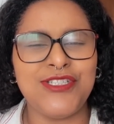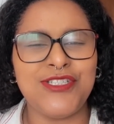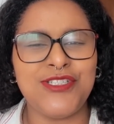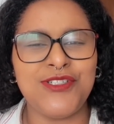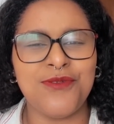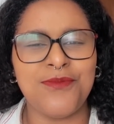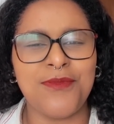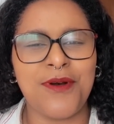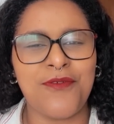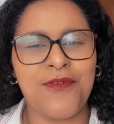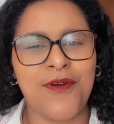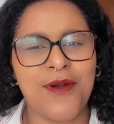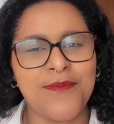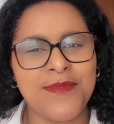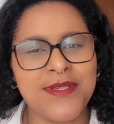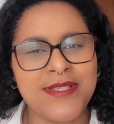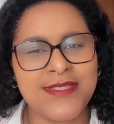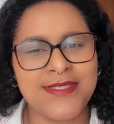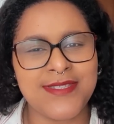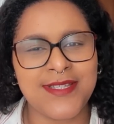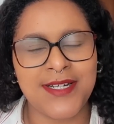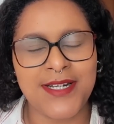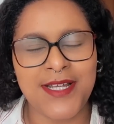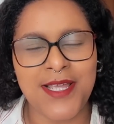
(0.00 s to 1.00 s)
de uma forma
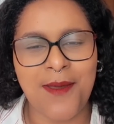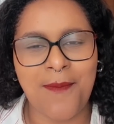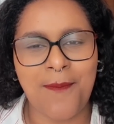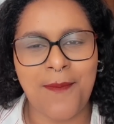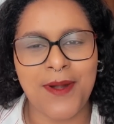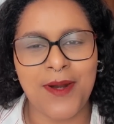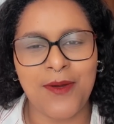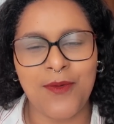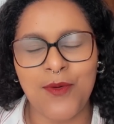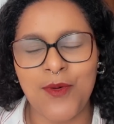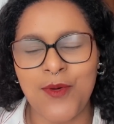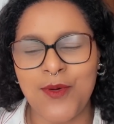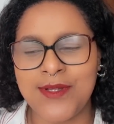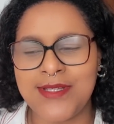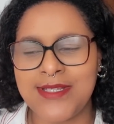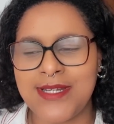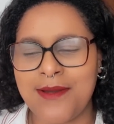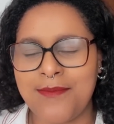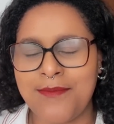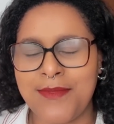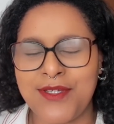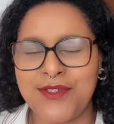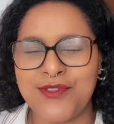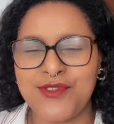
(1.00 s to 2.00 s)
estranha para
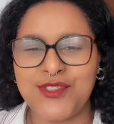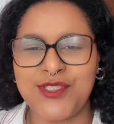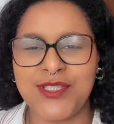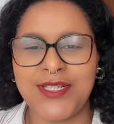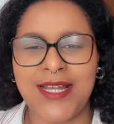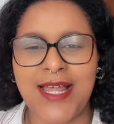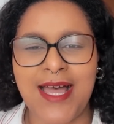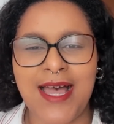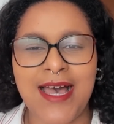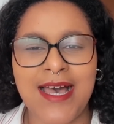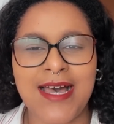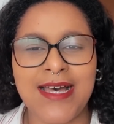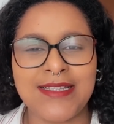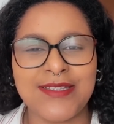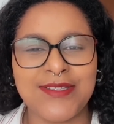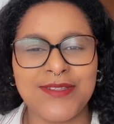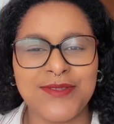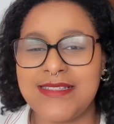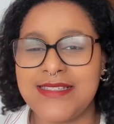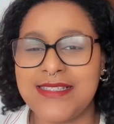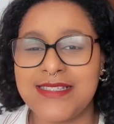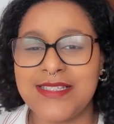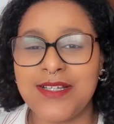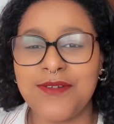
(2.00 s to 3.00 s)
outra, meio de
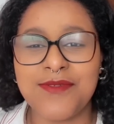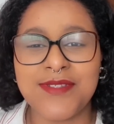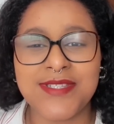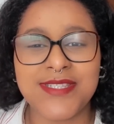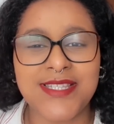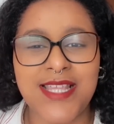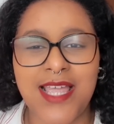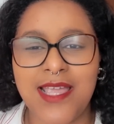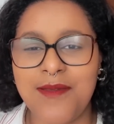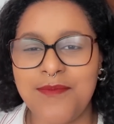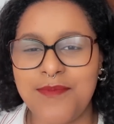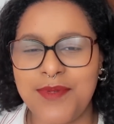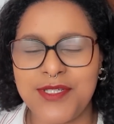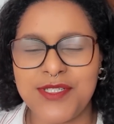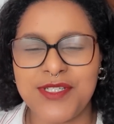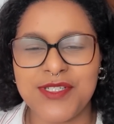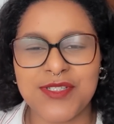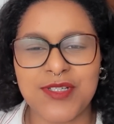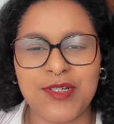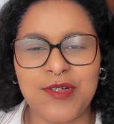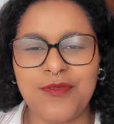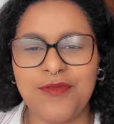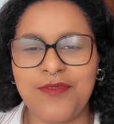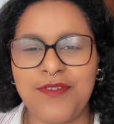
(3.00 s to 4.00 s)
lado, estão sempre
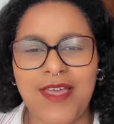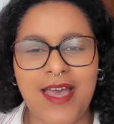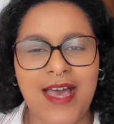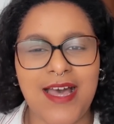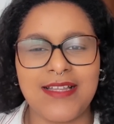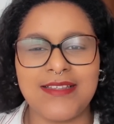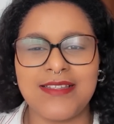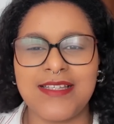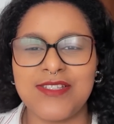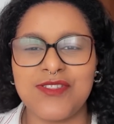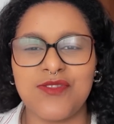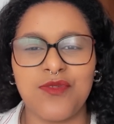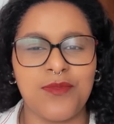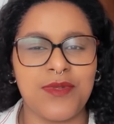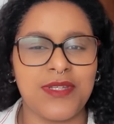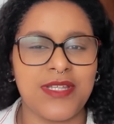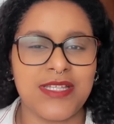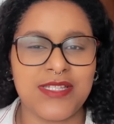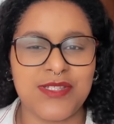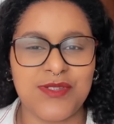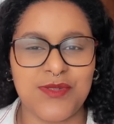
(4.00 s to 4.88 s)
desconfiadas uma das